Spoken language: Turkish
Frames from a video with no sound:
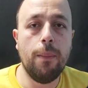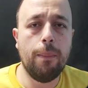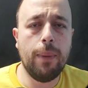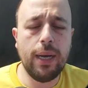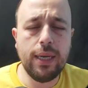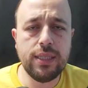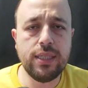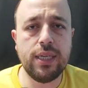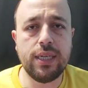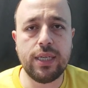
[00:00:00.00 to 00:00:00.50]

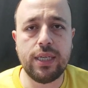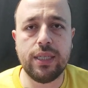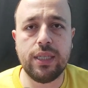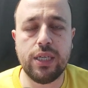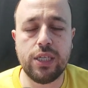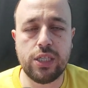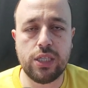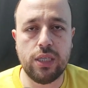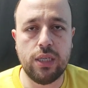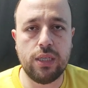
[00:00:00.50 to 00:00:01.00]
Bazı
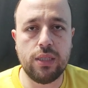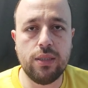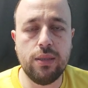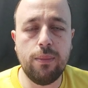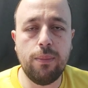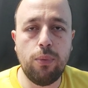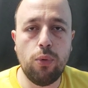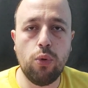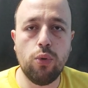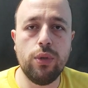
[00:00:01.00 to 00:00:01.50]
arkadaşlar
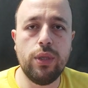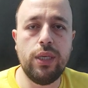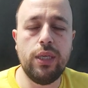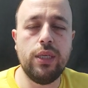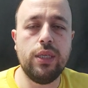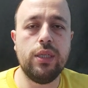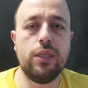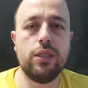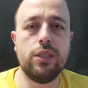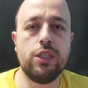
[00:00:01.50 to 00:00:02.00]
da bu
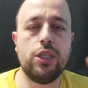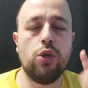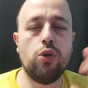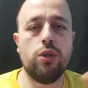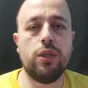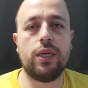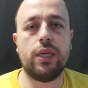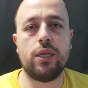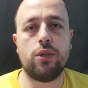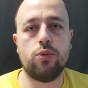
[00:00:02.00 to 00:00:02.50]
olayı şey
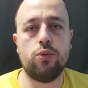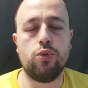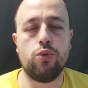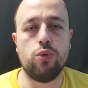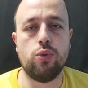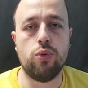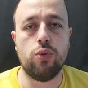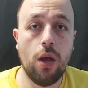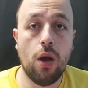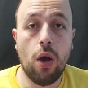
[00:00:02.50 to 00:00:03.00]
olarak
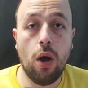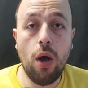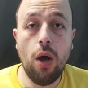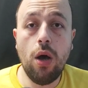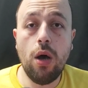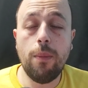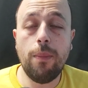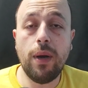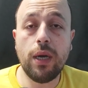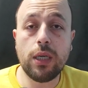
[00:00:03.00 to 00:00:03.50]
düşünür.
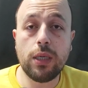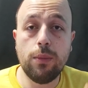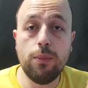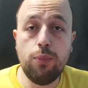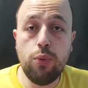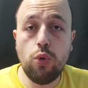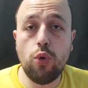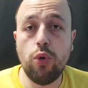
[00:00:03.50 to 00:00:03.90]
Aa bak bu